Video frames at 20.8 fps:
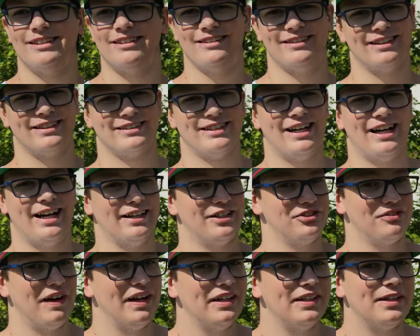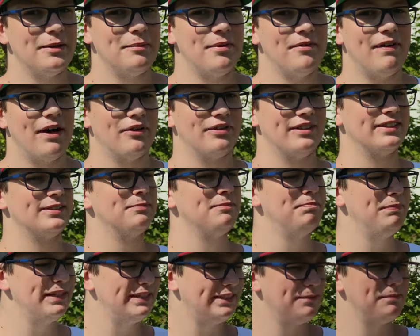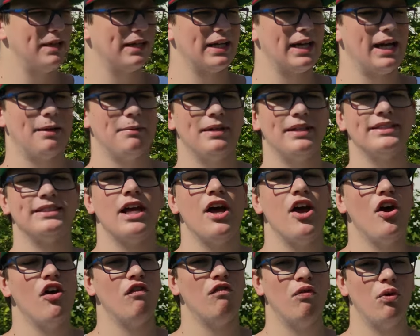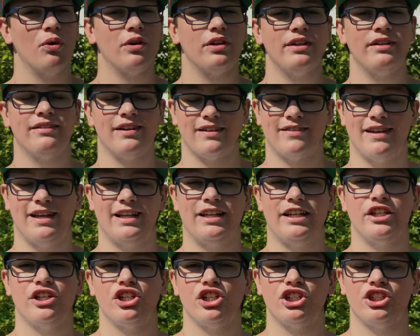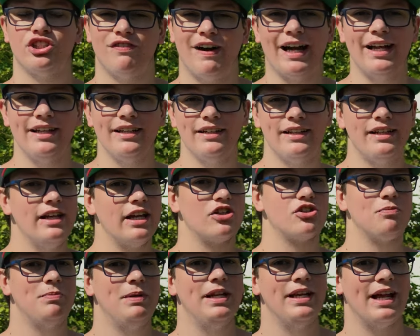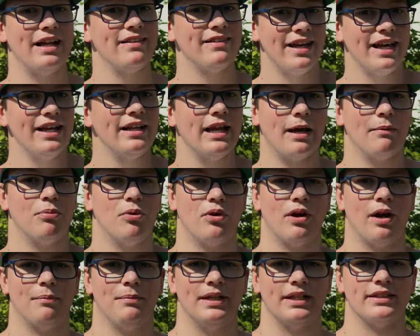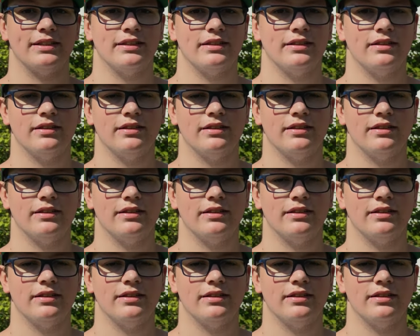dass gerade Schweinegrippe war und das ein bisschen makaber ist, wurden tatsächlich Schweine in das Spiel als Gegner einprogrammiert.